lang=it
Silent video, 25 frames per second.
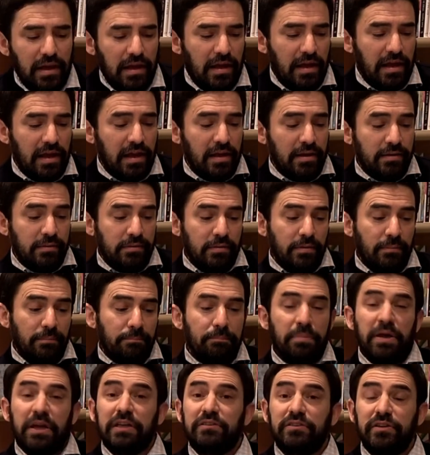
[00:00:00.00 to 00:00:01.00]
è
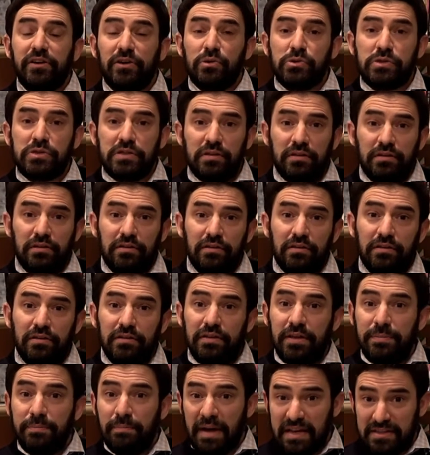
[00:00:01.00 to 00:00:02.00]
Petros
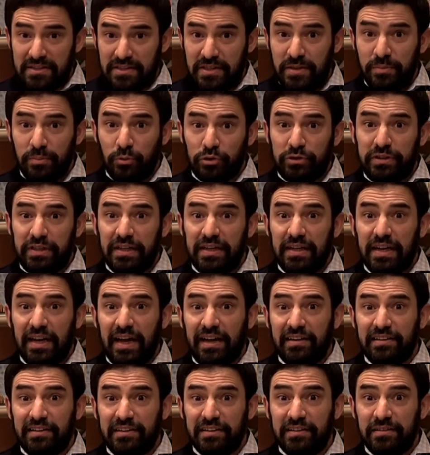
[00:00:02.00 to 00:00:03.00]
di Massimo
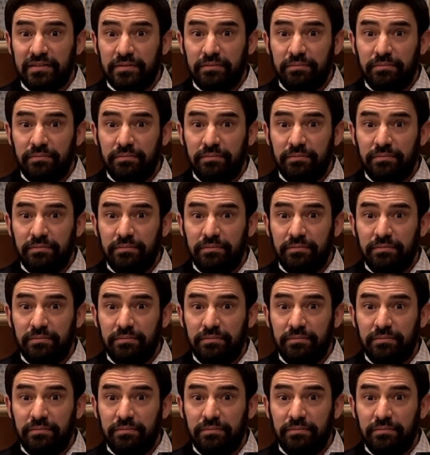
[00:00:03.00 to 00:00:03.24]
Tellan.